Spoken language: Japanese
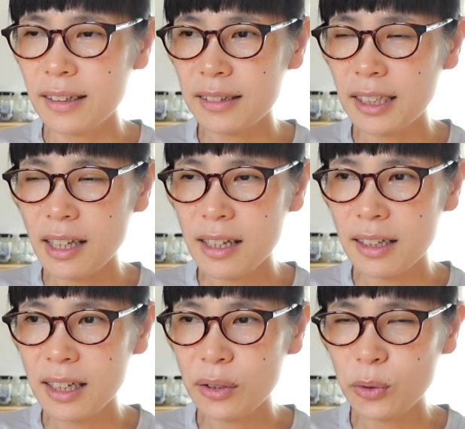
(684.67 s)
絶対
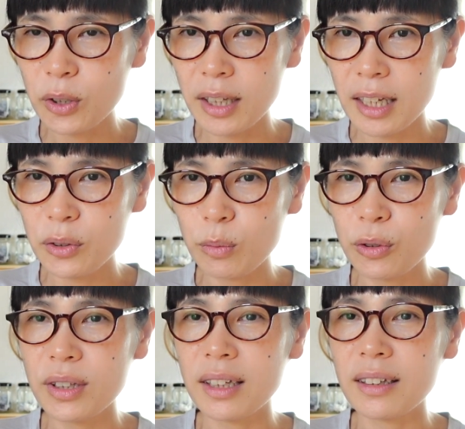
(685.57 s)
着ることはないと
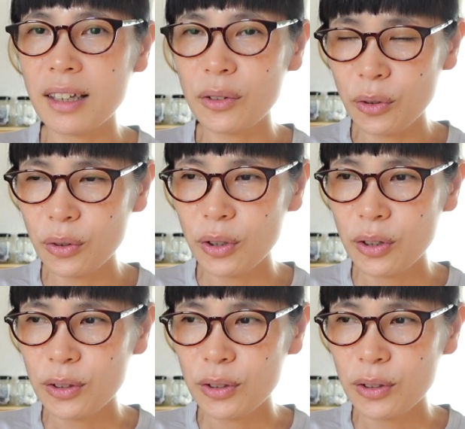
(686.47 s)
思ったんだけど